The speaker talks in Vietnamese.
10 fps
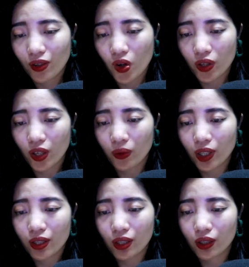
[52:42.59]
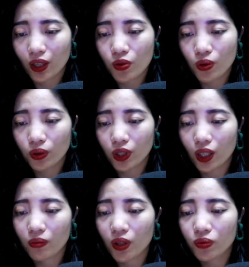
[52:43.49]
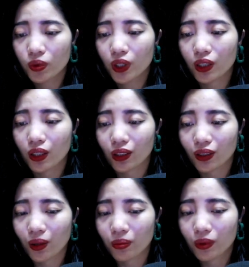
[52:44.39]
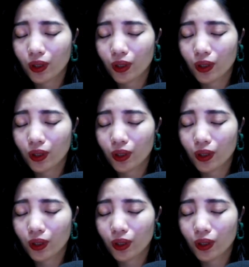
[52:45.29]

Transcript: Có điều khi nhìn thấy số tiền mà Vũ Thần đặt cọc,